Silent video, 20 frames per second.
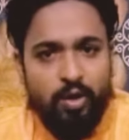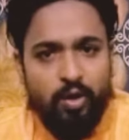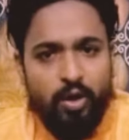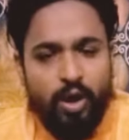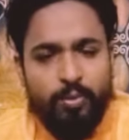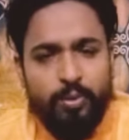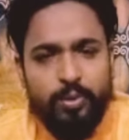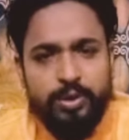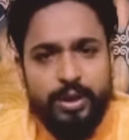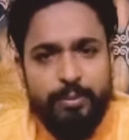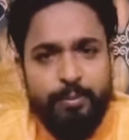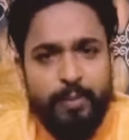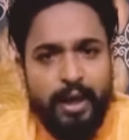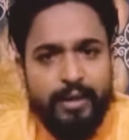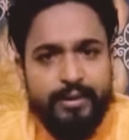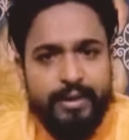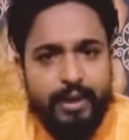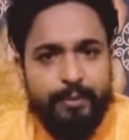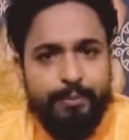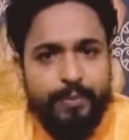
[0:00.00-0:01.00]
গর্ভবতী মা
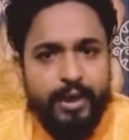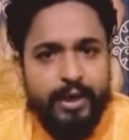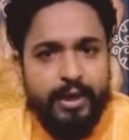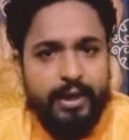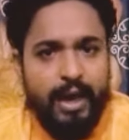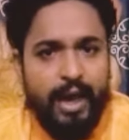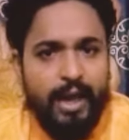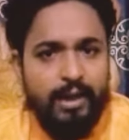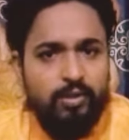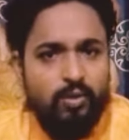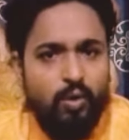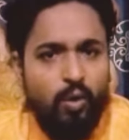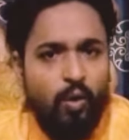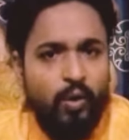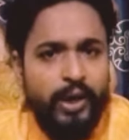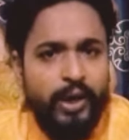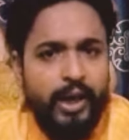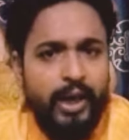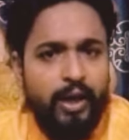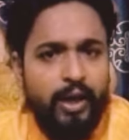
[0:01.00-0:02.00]
দেখবেন রাত
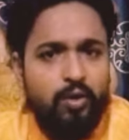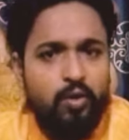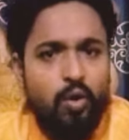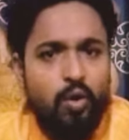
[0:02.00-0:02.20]
অনেক